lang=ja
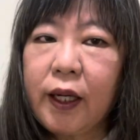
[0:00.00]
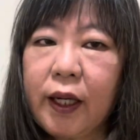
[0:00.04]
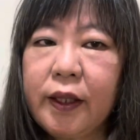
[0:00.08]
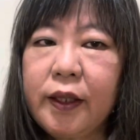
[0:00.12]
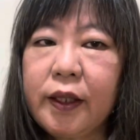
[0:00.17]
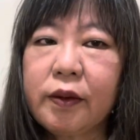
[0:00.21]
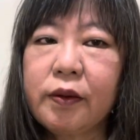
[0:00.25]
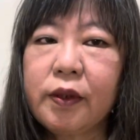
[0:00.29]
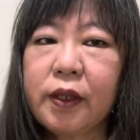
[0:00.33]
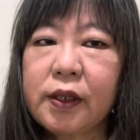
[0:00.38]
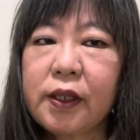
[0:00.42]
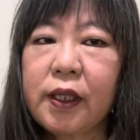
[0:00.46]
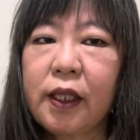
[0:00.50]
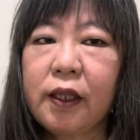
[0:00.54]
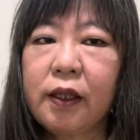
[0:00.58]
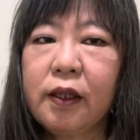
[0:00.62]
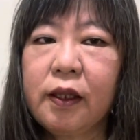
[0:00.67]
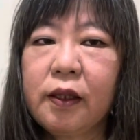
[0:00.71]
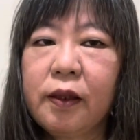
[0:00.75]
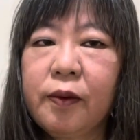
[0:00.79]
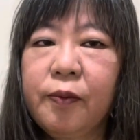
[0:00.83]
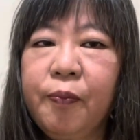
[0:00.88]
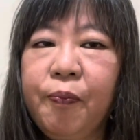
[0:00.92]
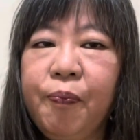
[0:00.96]
えてください。
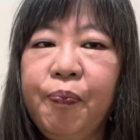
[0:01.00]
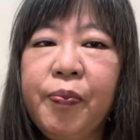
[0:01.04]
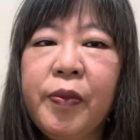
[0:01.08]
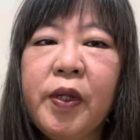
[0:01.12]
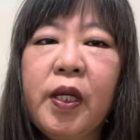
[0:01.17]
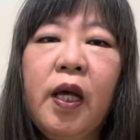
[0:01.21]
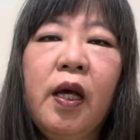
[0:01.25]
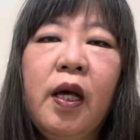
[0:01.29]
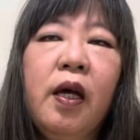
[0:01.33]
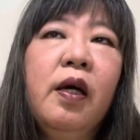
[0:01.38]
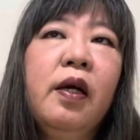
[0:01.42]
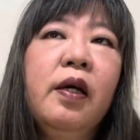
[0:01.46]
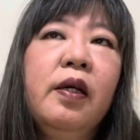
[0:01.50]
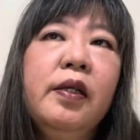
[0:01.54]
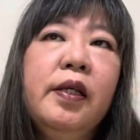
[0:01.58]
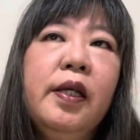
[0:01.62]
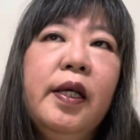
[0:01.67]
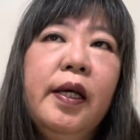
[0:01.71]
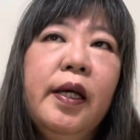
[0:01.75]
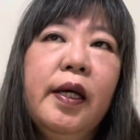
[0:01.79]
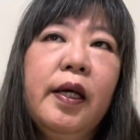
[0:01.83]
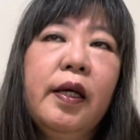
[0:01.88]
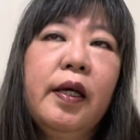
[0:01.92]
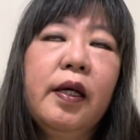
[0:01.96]

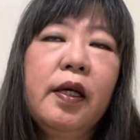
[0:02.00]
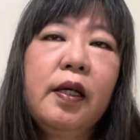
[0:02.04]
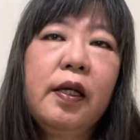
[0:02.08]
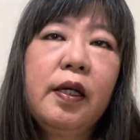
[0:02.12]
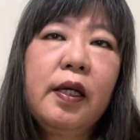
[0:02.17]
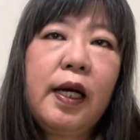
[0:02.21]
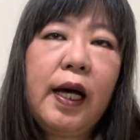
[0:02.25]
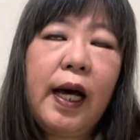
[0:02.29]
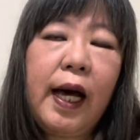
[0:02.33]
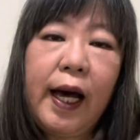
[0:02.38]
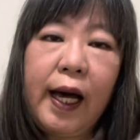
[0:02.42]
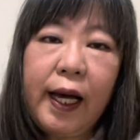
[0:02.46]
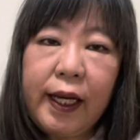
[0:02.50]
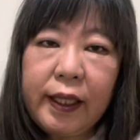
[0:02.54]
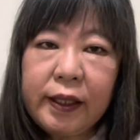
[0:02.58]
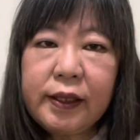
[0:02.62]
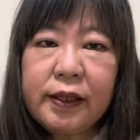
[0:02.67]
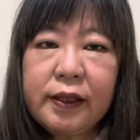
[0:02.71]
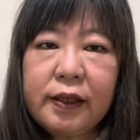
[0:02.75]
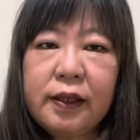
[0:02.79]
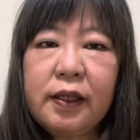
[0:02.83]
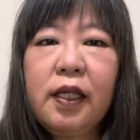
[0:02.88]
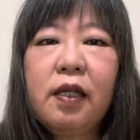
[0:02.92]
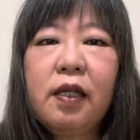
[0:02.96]
で明日